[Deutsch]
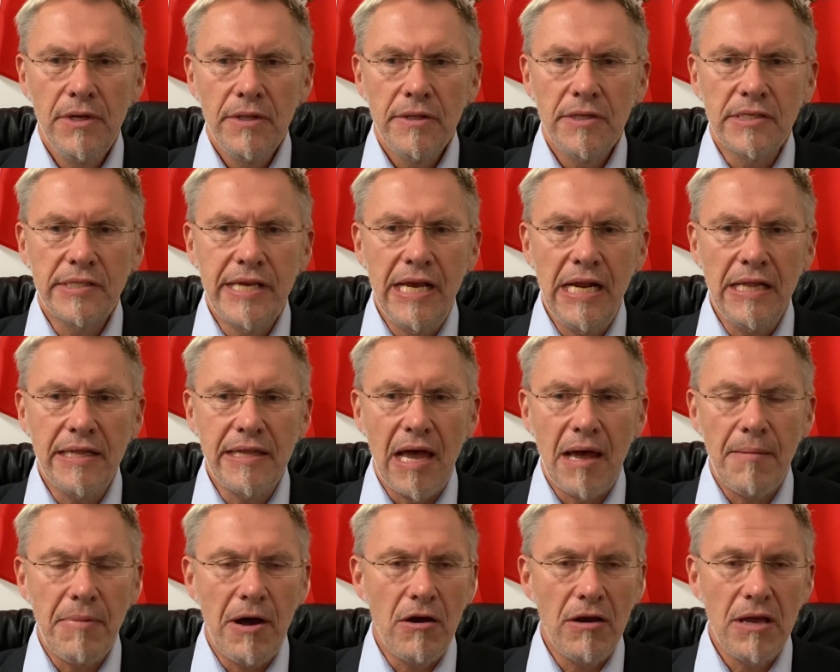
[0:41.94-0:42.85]
Das gilt
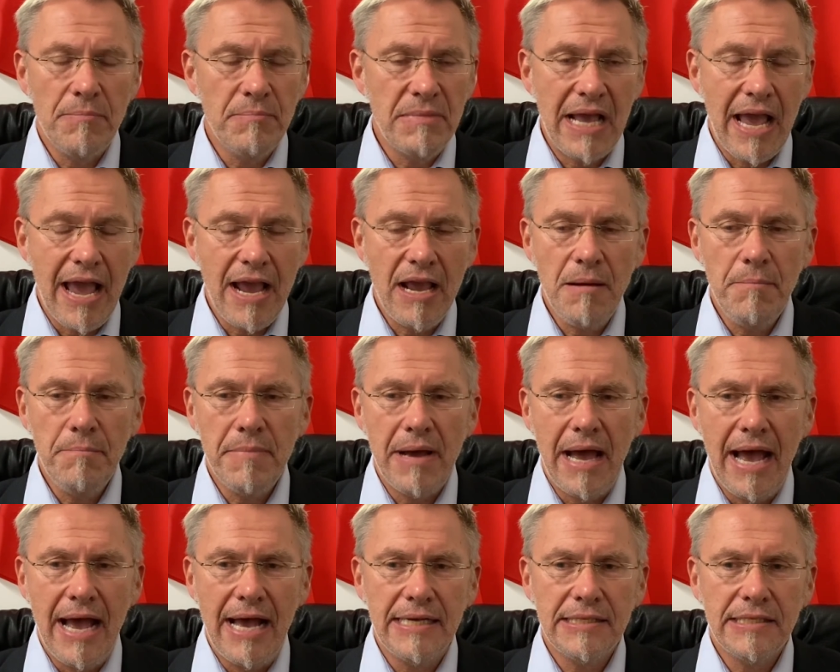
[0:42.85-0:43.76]
aber auch im gleichen
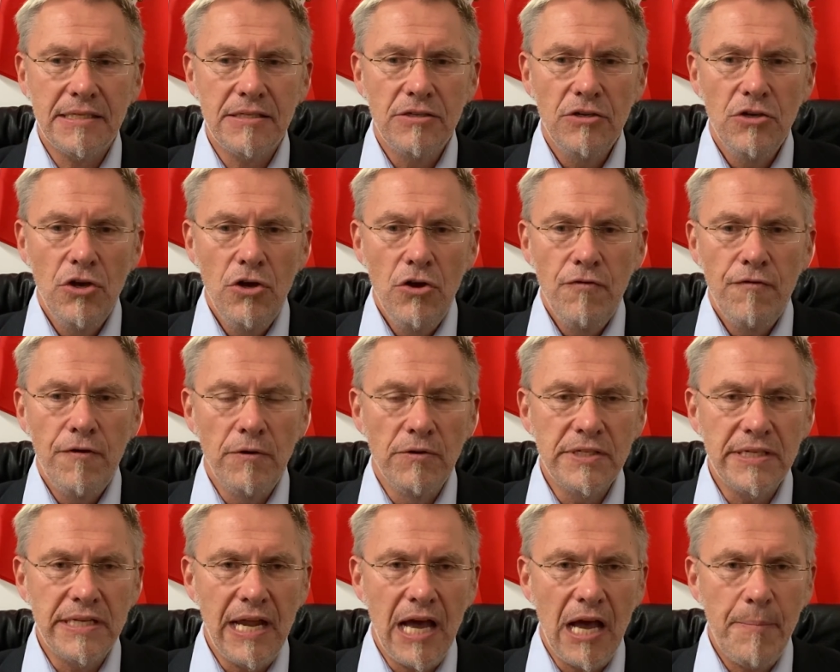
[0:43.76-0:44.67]
Maß für
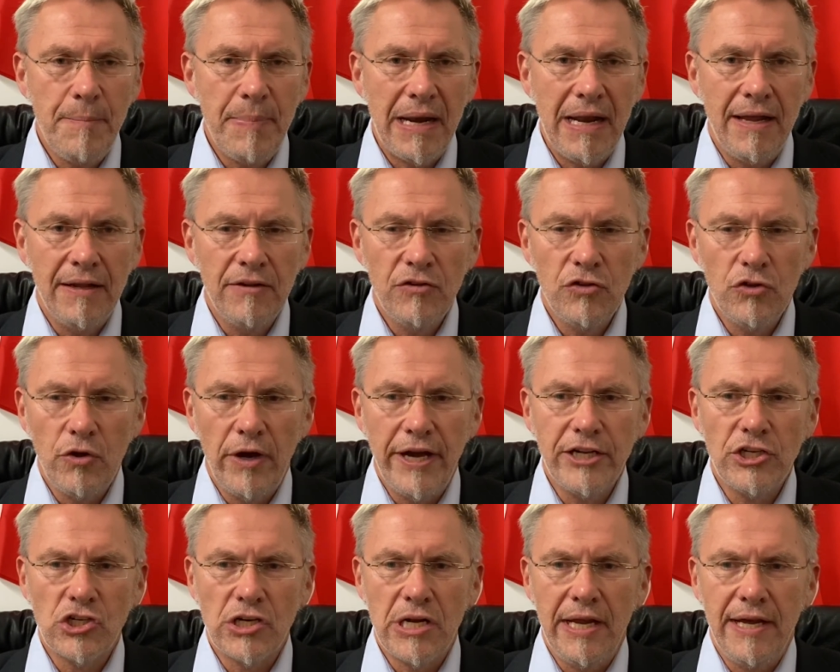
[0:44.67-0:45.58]
unser Nachbarland
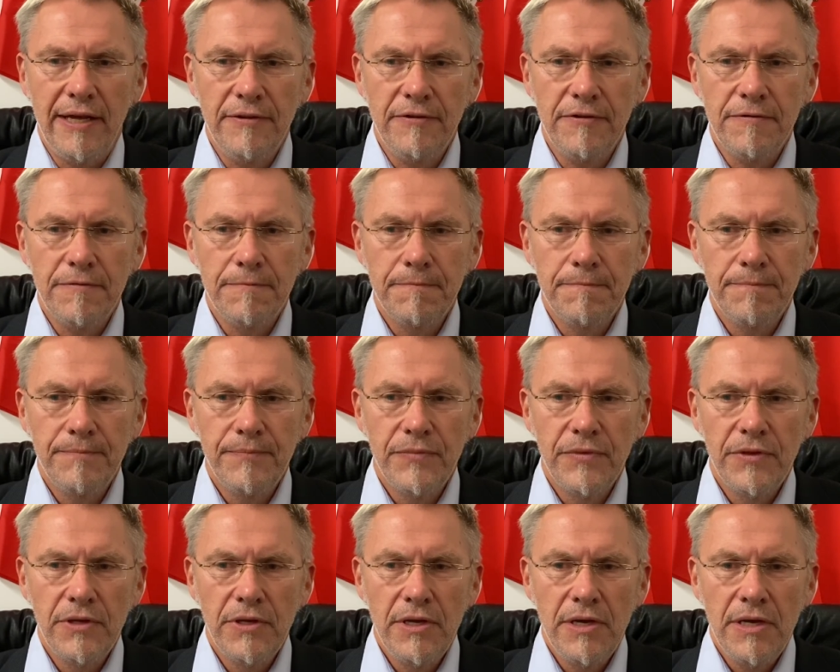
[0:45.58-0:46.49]
Deutschland,
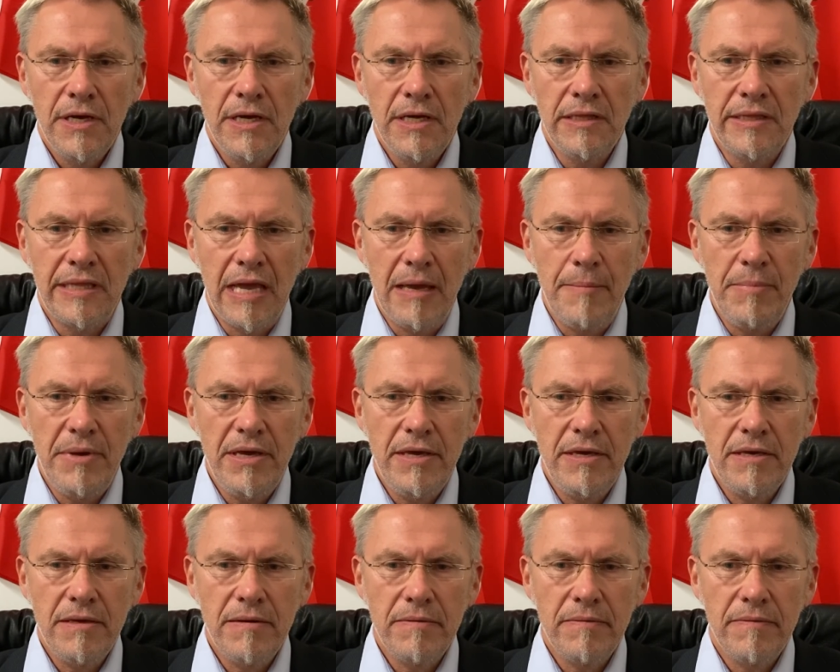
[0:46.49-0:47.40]
in dem
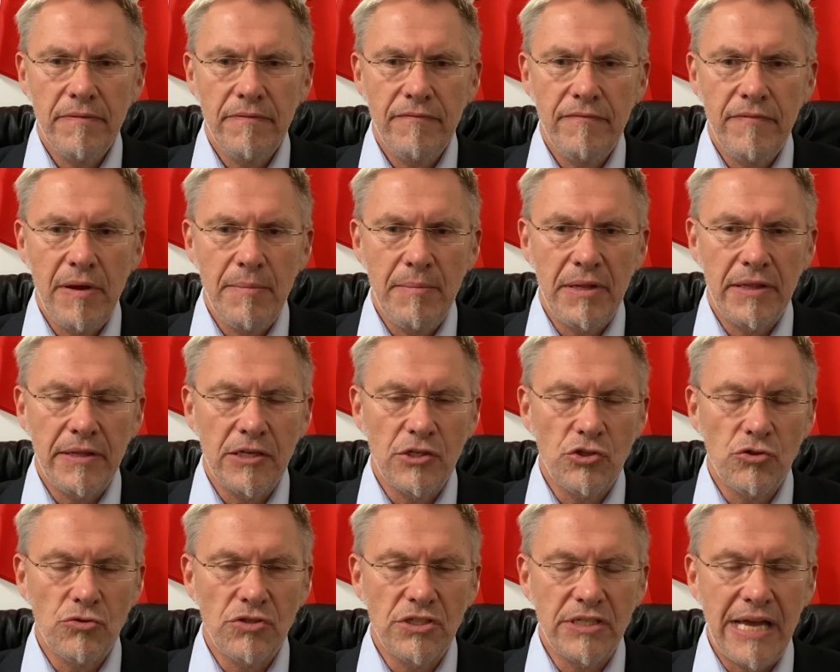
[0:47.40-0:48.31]
ich, wenn man
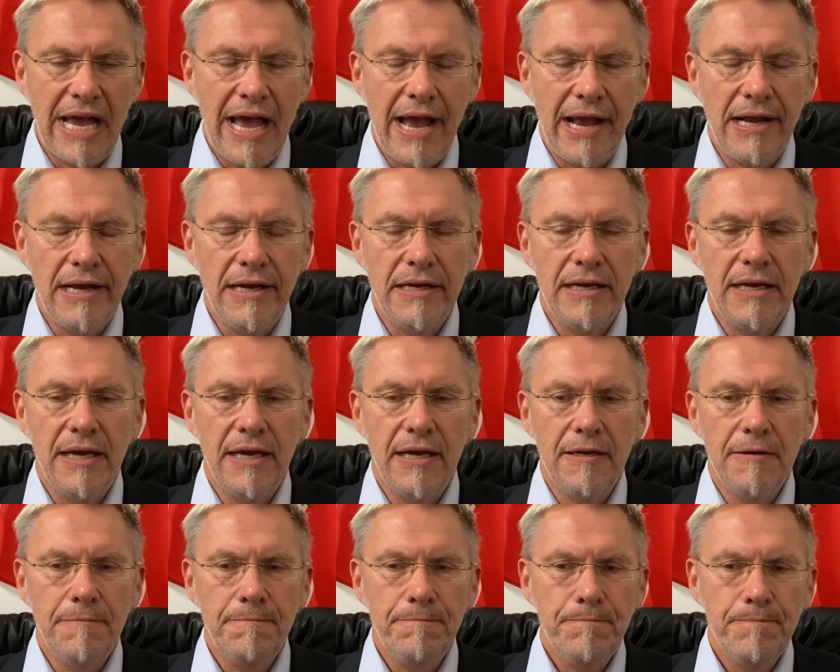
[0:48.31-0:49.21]
das so sagen
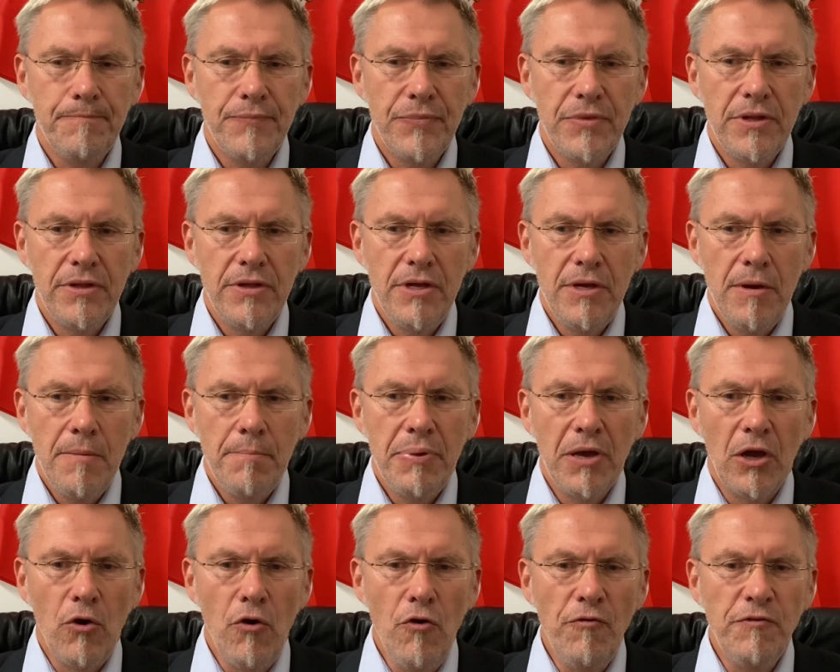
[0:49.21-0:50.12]
kann,
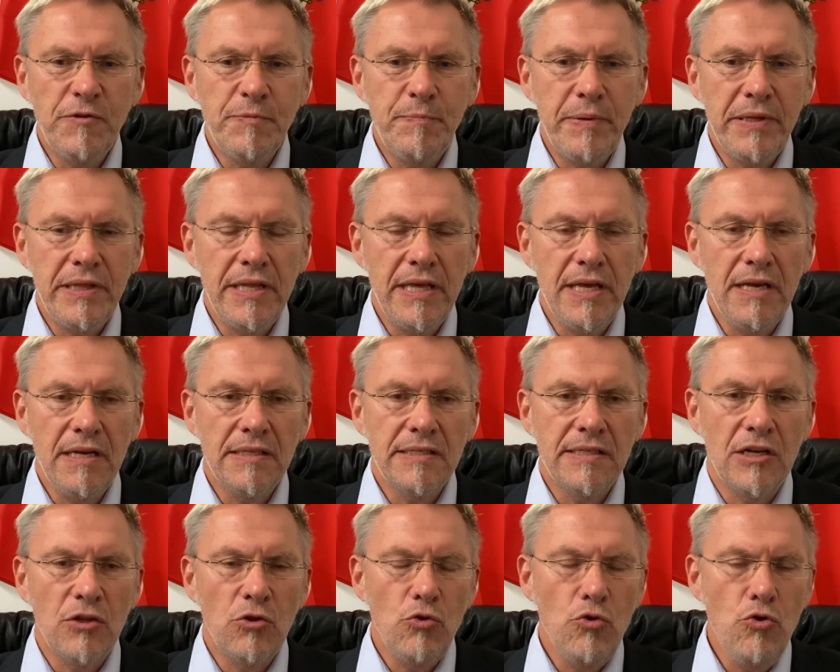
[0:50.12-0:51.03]
berufsbedingt
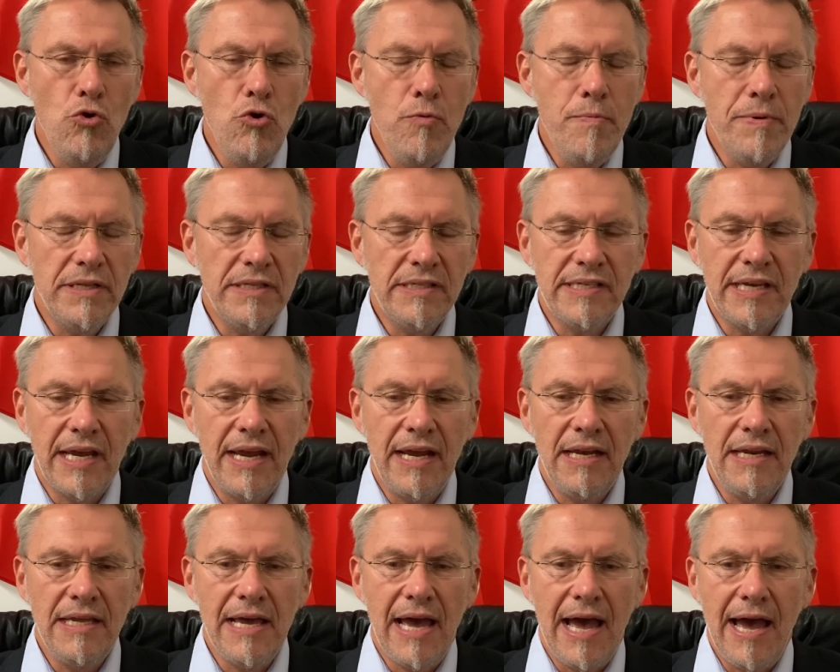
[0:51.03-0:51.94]
seit über
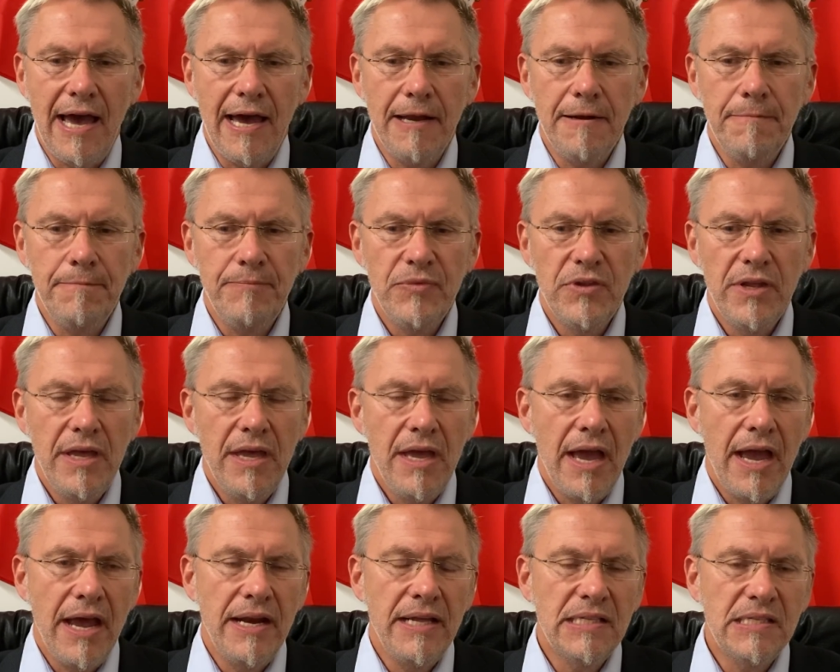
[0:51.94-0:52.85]
zehn Jahren
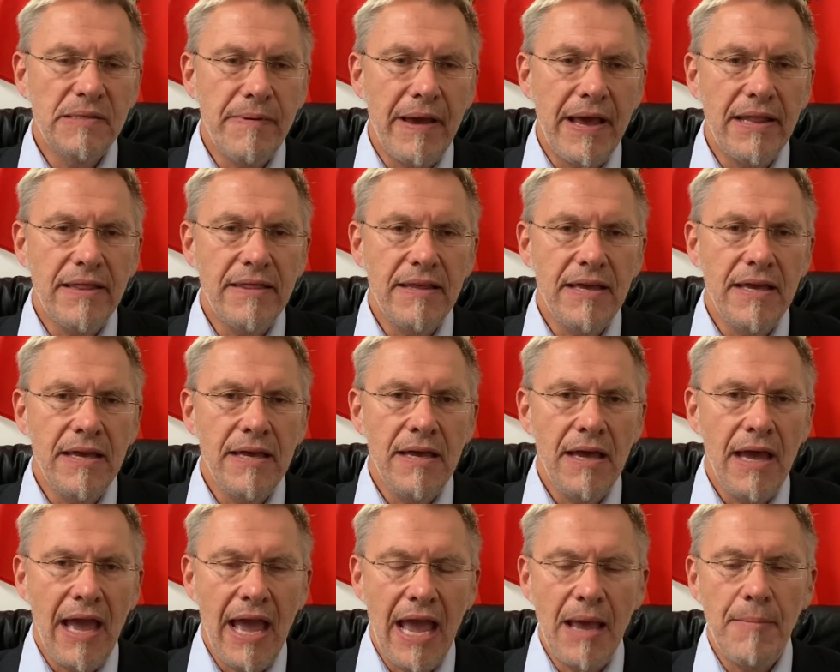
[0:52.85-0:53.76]
eine
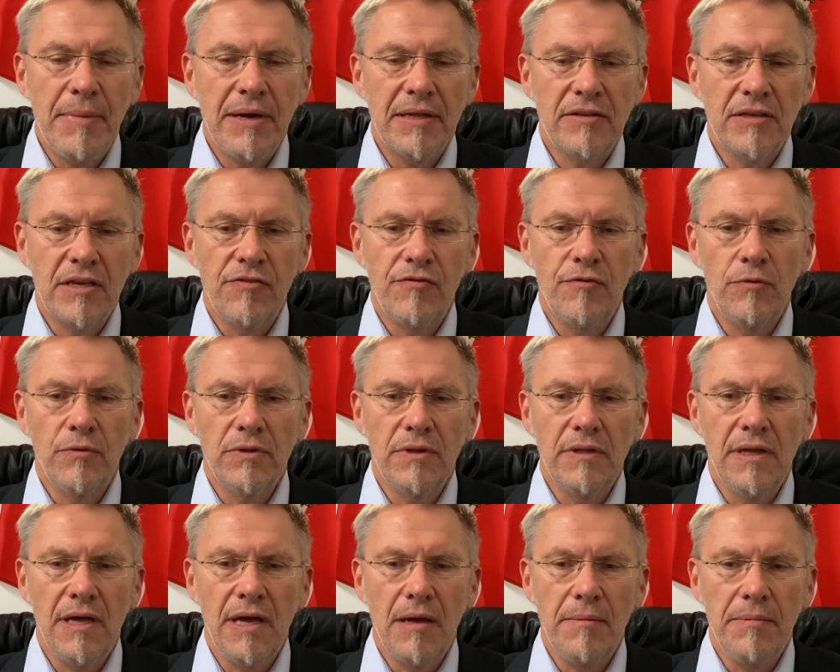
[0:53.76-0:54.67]
zweite Heimat
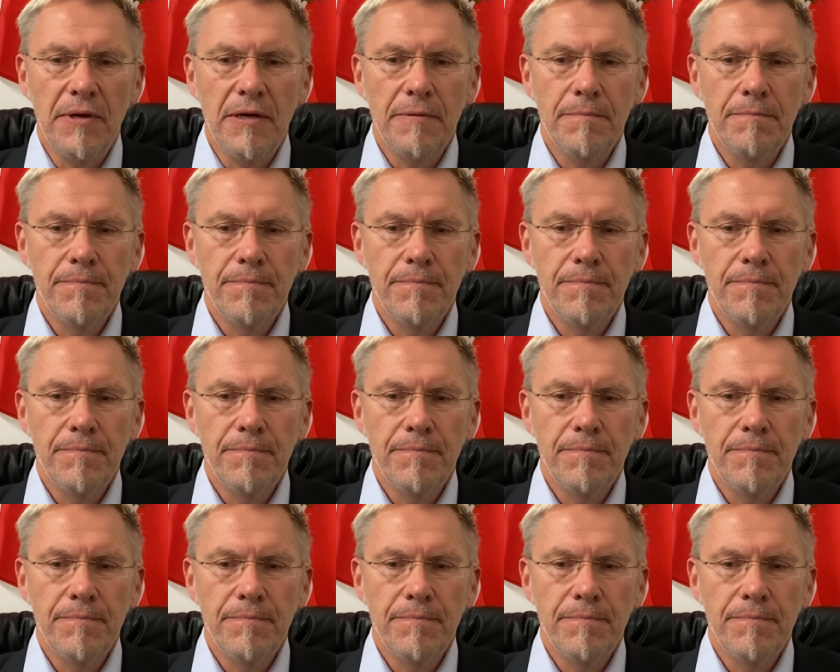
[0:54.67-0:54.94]
gefunden habe.